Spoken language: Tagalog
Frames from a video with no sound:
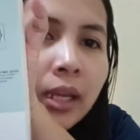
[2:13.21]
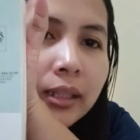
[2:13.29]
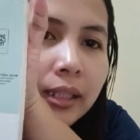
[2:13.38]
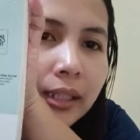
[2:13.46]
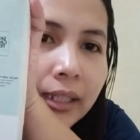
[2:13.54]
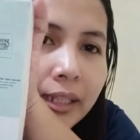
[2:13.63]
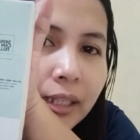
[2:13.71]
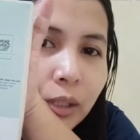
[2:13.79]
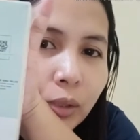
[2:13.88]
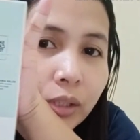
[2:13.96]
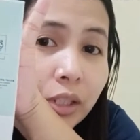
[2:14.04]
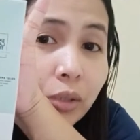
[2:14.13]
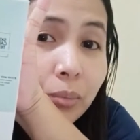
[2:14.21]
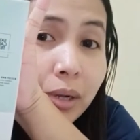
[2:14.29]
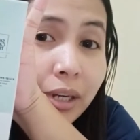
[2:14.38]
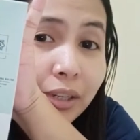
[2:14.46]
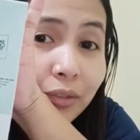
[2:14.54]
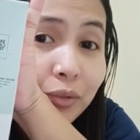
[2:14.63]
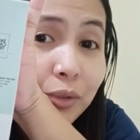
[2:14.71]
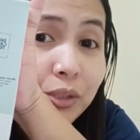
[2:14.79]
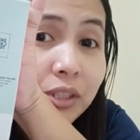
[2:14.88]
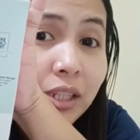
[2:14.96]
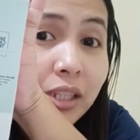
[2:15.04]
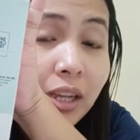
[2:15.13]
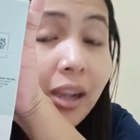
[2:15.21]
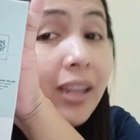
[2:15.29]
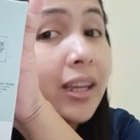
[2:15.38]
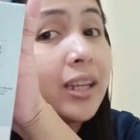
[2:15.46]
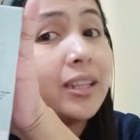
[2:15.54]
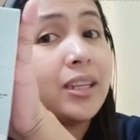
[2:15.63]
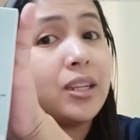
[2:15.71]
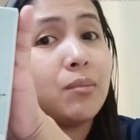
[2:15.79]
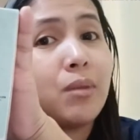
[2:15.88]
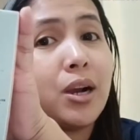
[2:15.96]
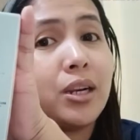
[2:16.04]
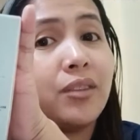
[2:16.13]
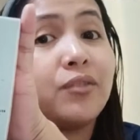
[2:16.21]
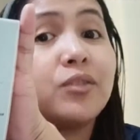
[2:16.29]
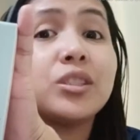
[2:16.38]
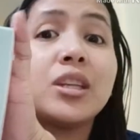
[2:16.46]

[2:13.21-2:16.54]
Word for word: Tinignan ko din yung mga reviews niya, ang ganda ng mga reviews.